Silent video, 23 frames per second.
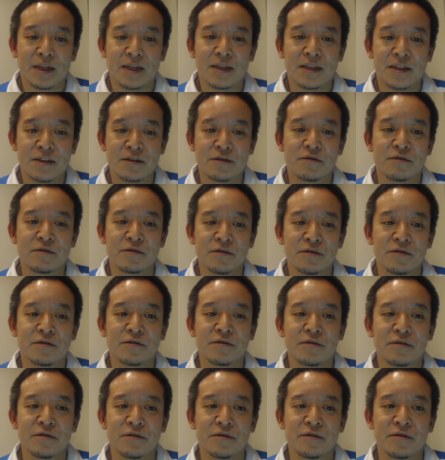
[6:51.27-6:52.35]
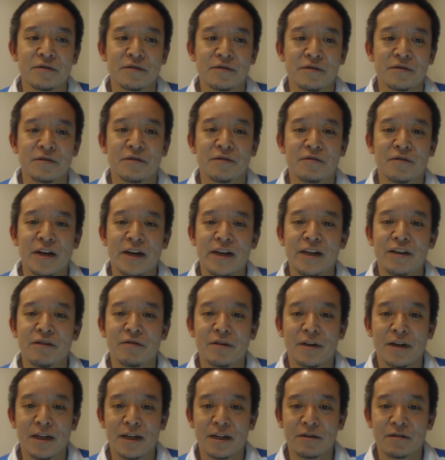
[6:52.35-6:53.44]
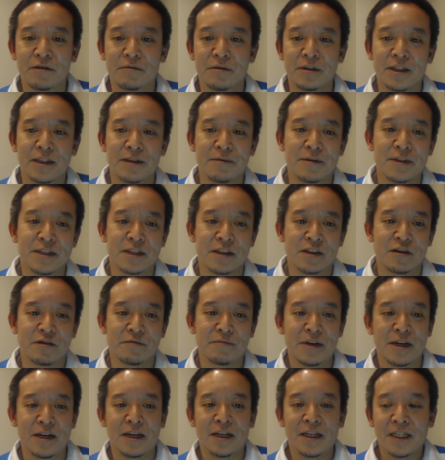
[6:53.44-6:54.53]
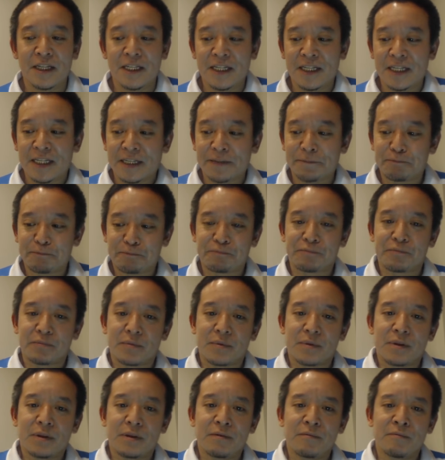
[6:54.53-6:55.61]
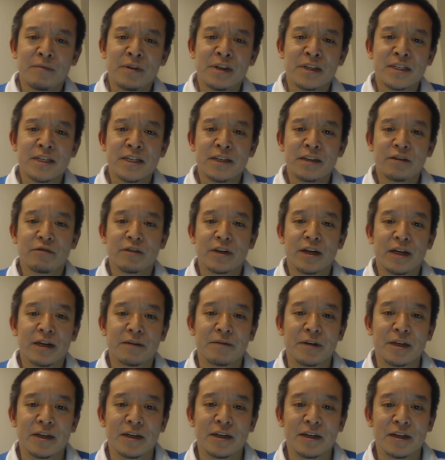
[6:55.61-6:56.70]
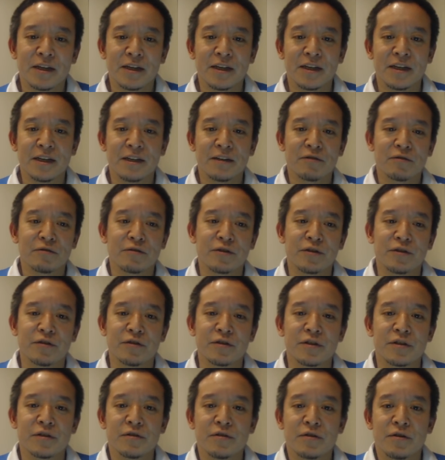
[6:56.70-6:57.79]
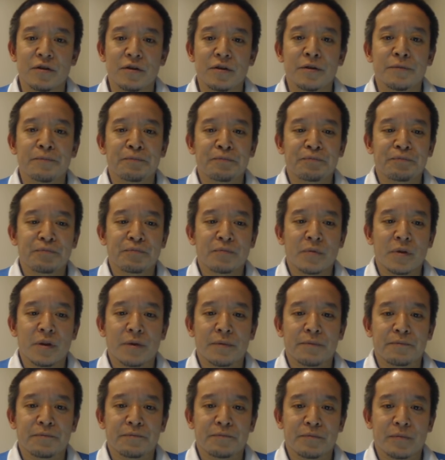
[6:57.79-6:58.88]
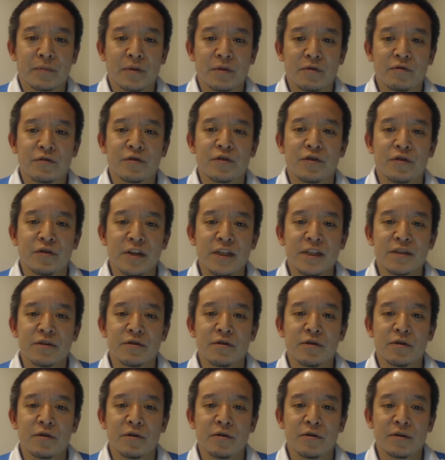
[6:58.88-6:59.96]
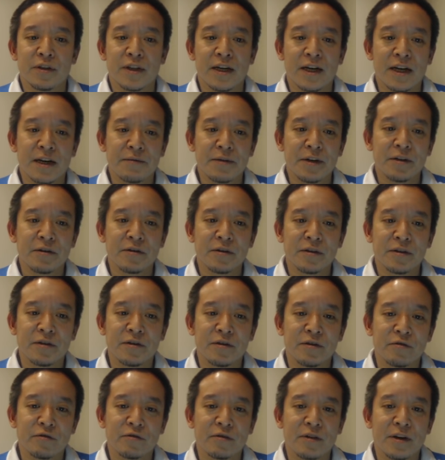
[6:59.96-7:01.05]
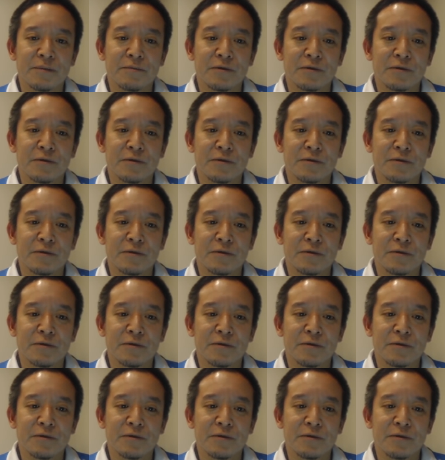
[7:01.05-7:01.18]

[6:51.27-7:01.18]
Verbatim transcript: するのがいいのかなと思ってますけど、まあ、まあ、選挙であればね、え得票数を、得票率を高めるということが